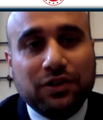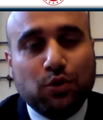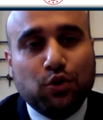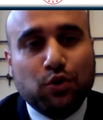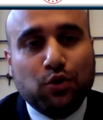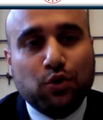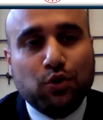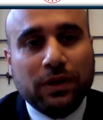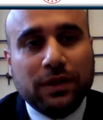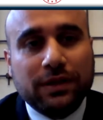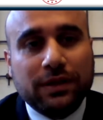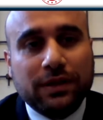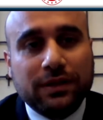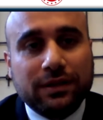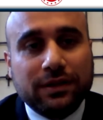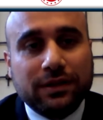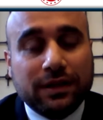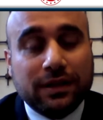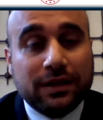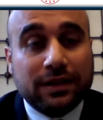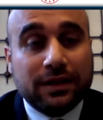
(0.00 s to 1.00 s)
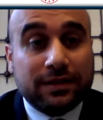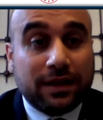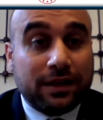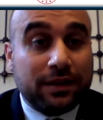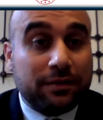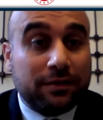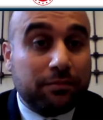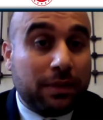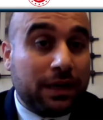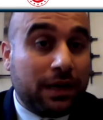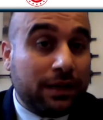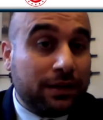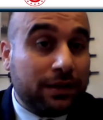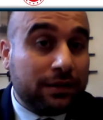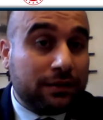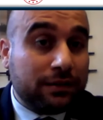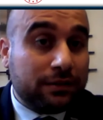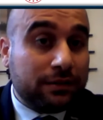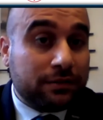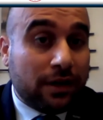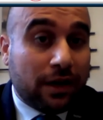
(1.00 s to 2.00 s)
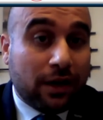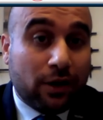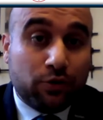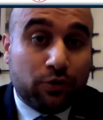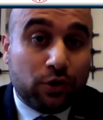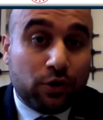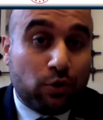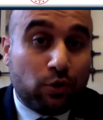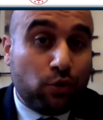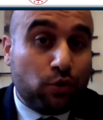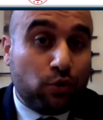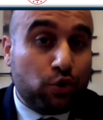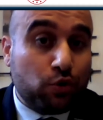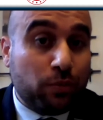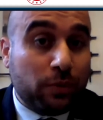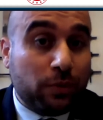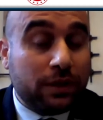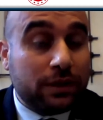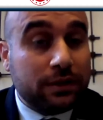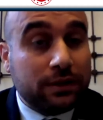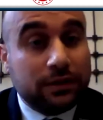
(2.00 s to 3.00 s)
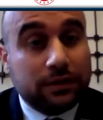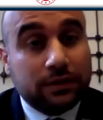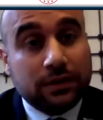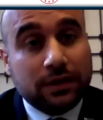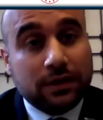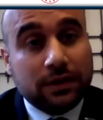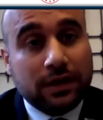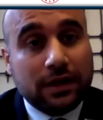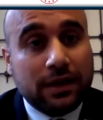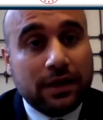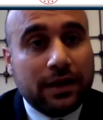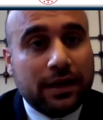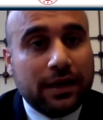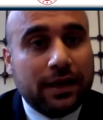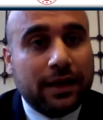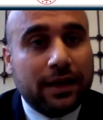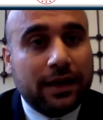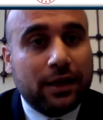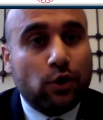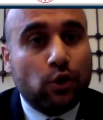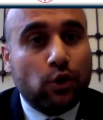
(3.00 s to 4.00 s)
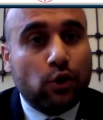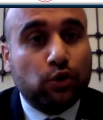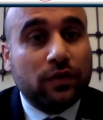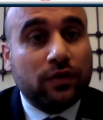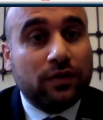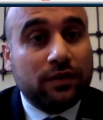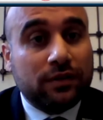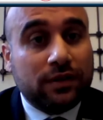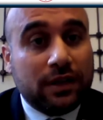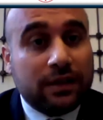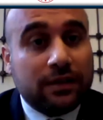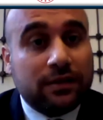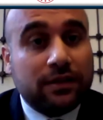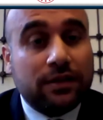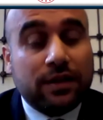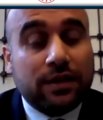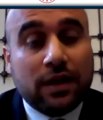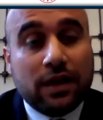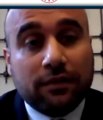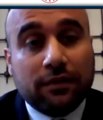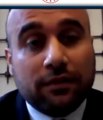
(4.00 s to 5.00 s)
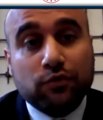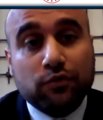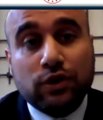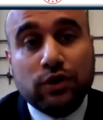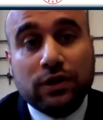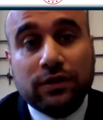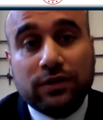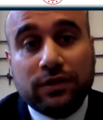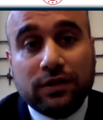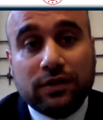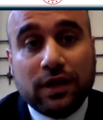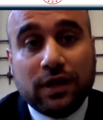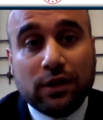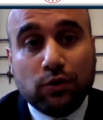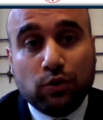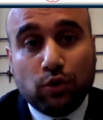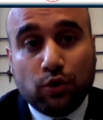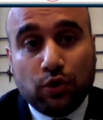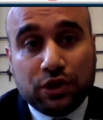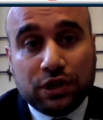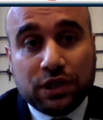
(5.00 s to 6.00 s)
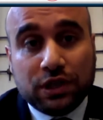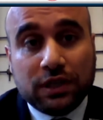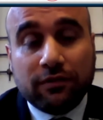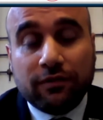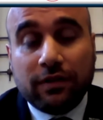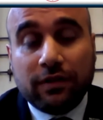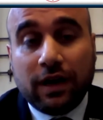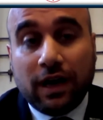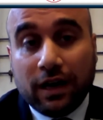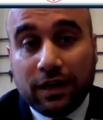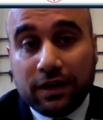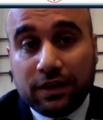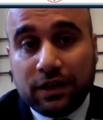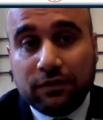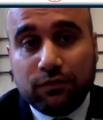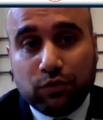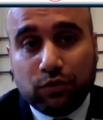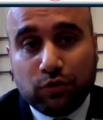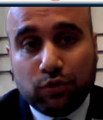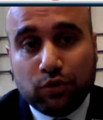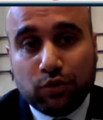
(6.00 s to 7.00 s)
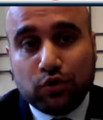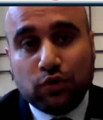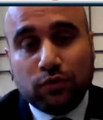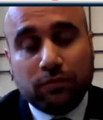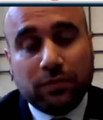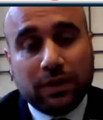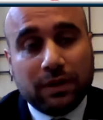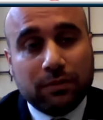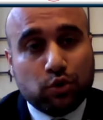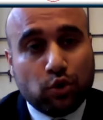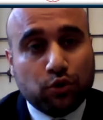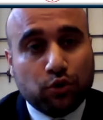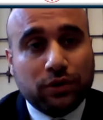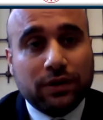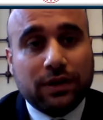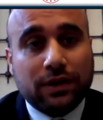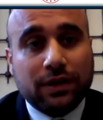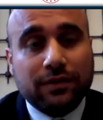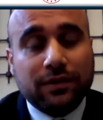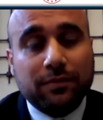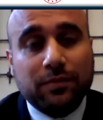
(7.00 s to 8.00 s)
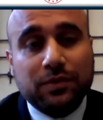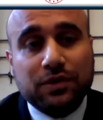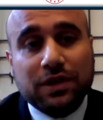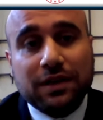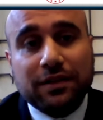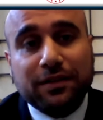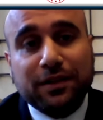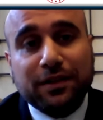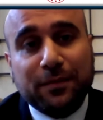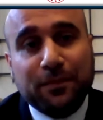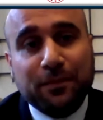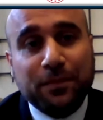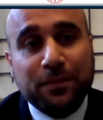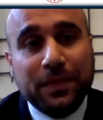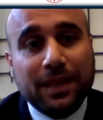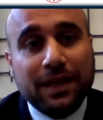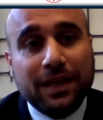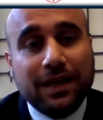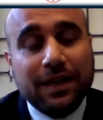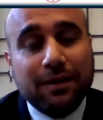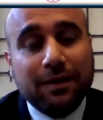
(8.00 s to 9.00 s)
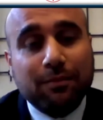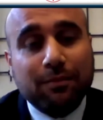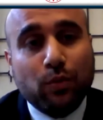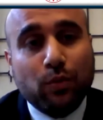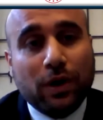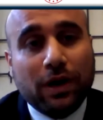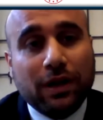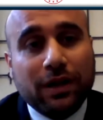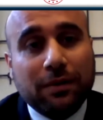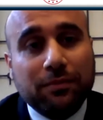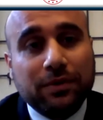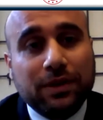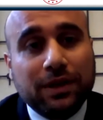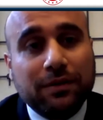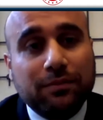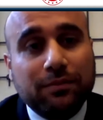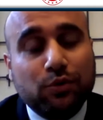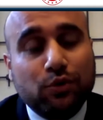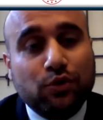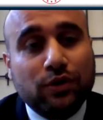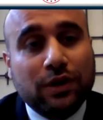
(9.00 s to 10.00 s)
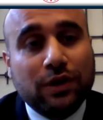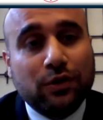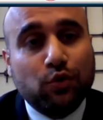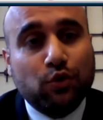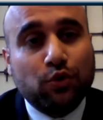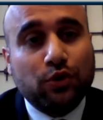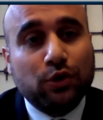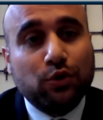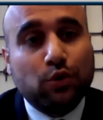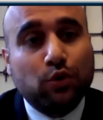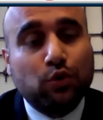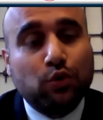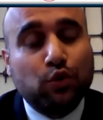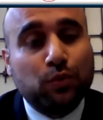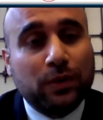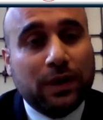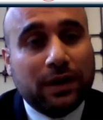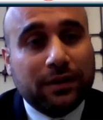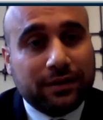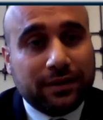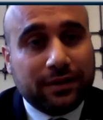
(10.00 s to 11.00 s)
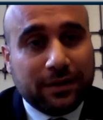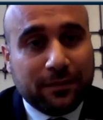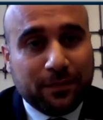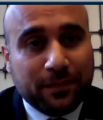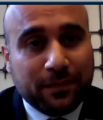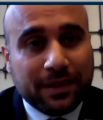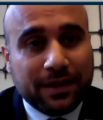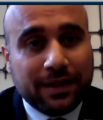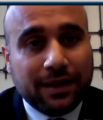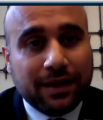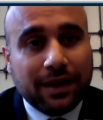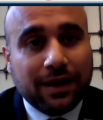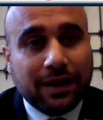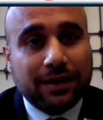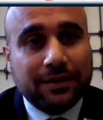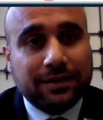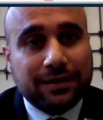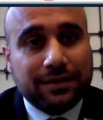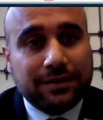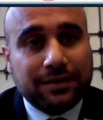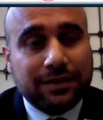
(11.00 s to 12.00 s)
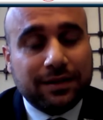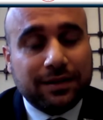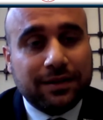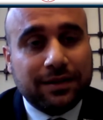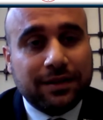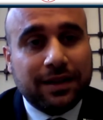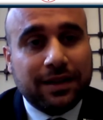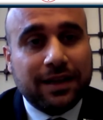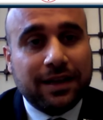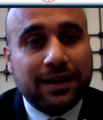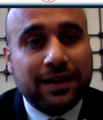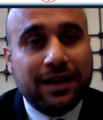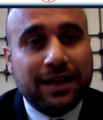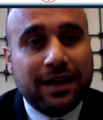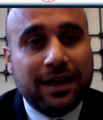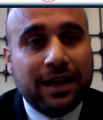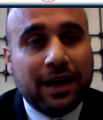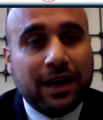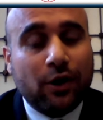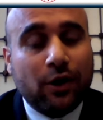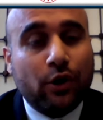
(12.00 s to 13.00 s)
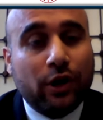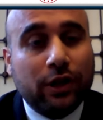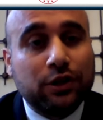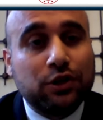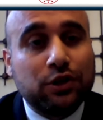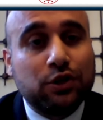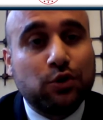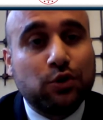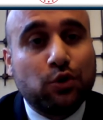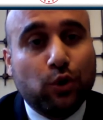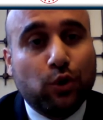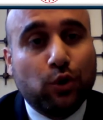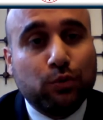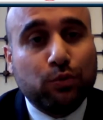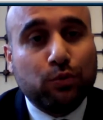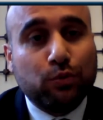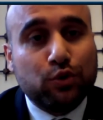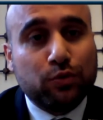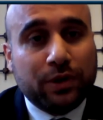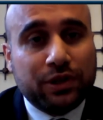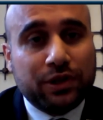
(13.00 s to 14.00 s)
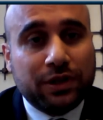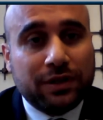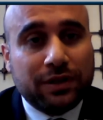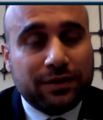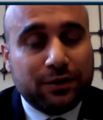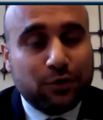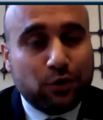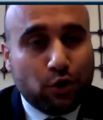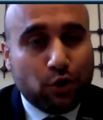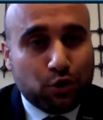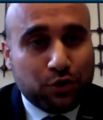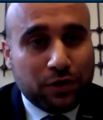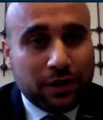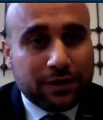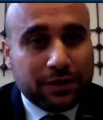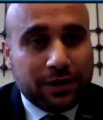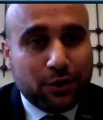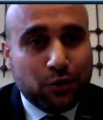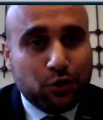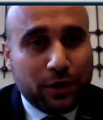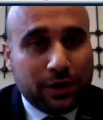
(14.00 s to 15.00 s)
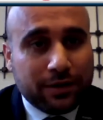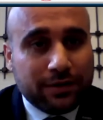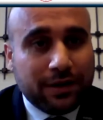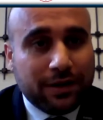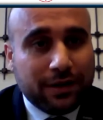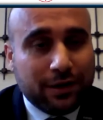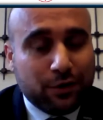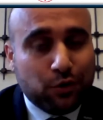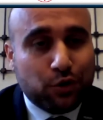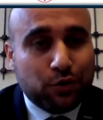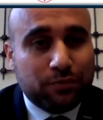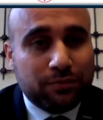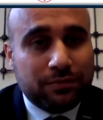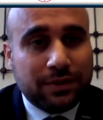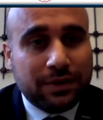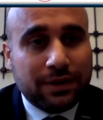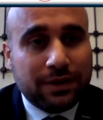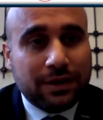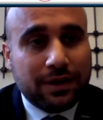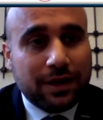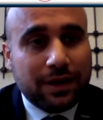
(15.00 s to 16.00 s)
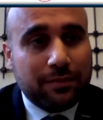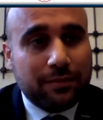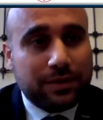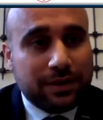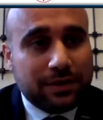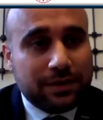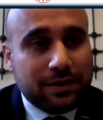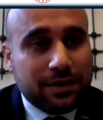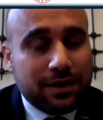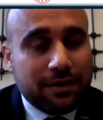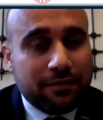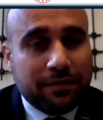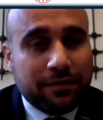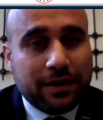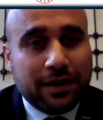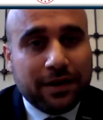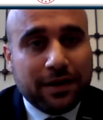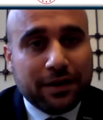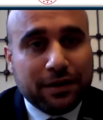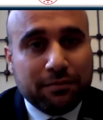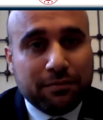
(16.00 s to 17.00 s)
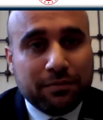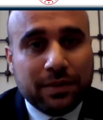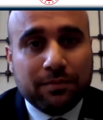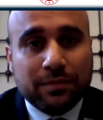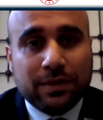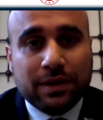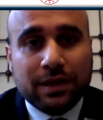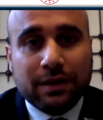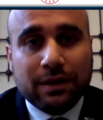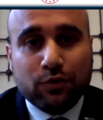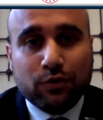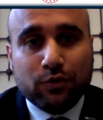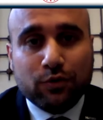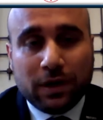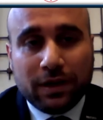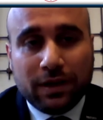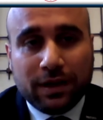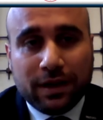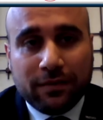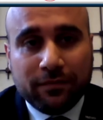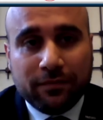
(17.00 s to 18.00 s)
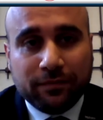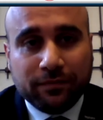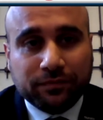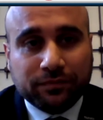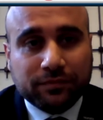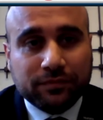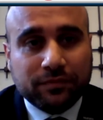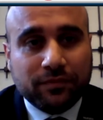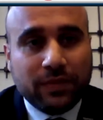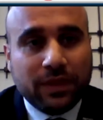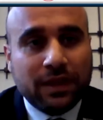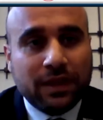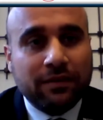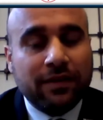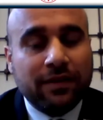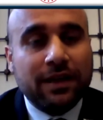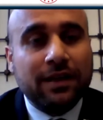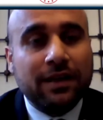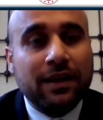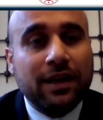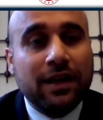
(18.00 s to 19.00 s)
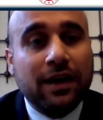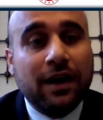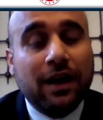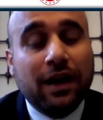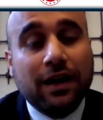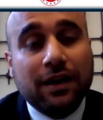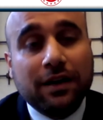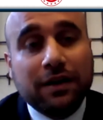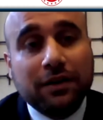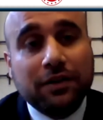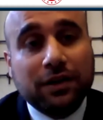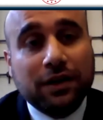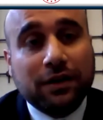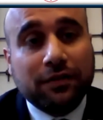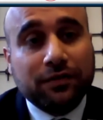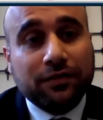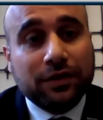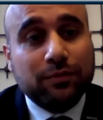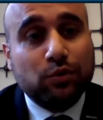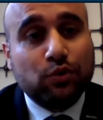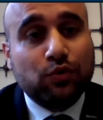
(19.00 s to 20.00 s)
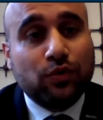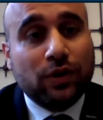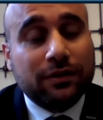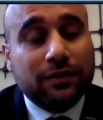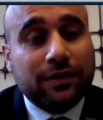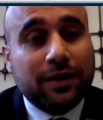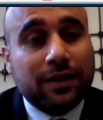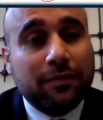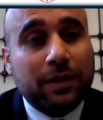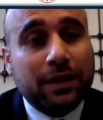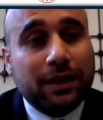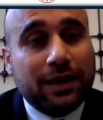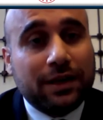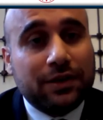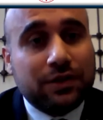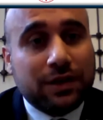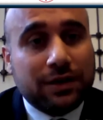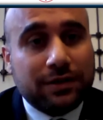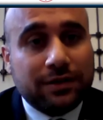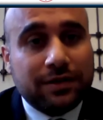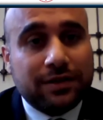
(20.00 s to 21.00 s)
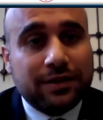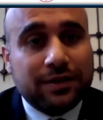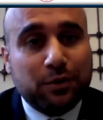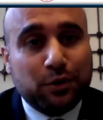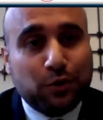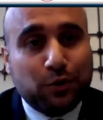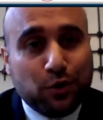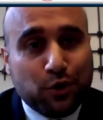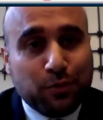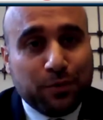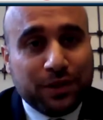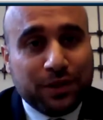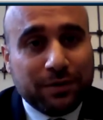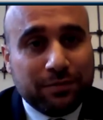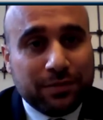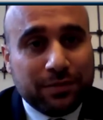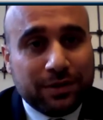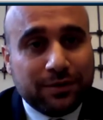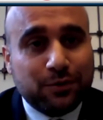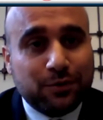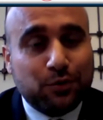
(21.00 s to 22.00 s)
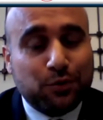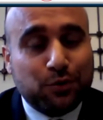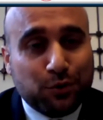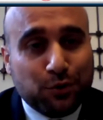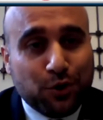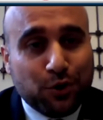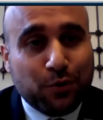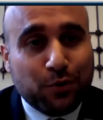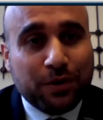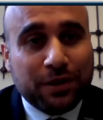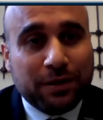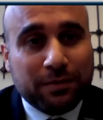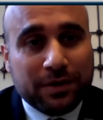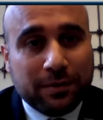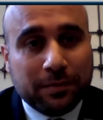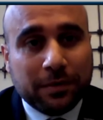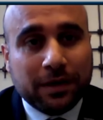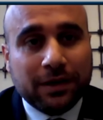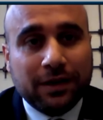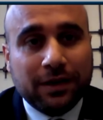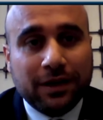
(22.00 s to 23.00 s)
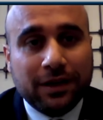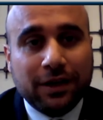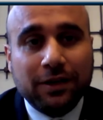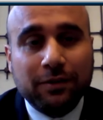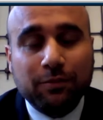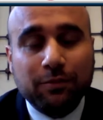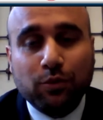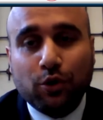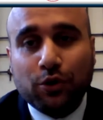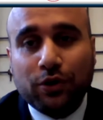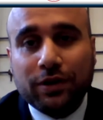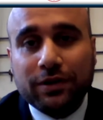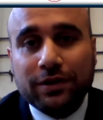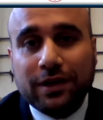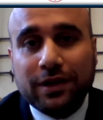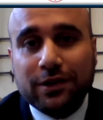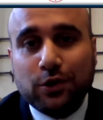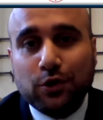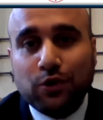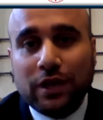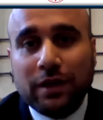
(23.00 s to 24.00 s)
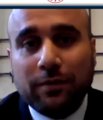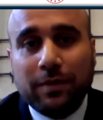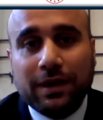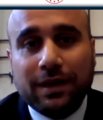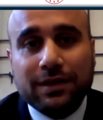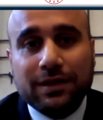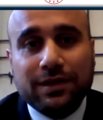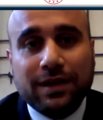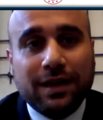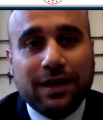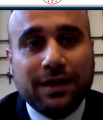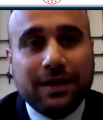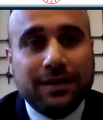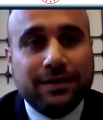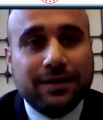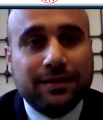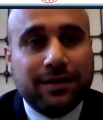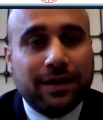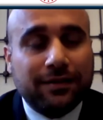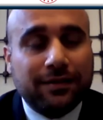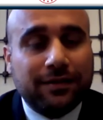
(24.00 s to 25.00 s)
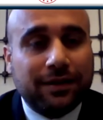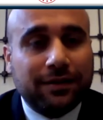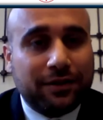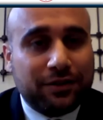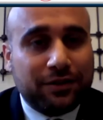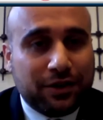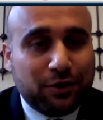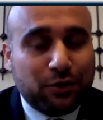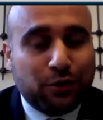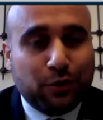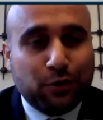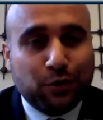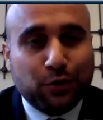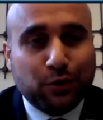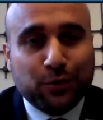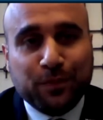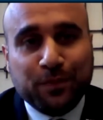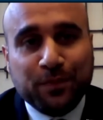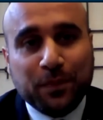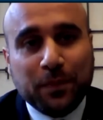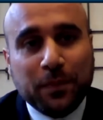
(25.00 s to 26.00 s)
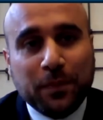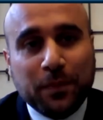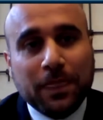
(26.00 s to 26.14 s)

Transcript: Açılış konuşmaları, e, Sayın Bakan'ın daha önceki konuşmalarının e, ötesinde telaffuz ettiği teknoloji ve ARGE vurgusu benim çok dikkatimi çekti. Bu bağlamda bugünden sonraki oturumlarda da ICC'nin yine o alışık olduğumuz başarısını göstereceğine yürekte inanıyorum. Hem sizlere Feray Hanım hem de Yavuz Beylere ve arka tarafta mutfakta emeğe geçen, ismini görmediğimiz, yüzünü görmediğimiz ama organizasyonda emeğe geçen herkese tek tek teşekkür ediyorum.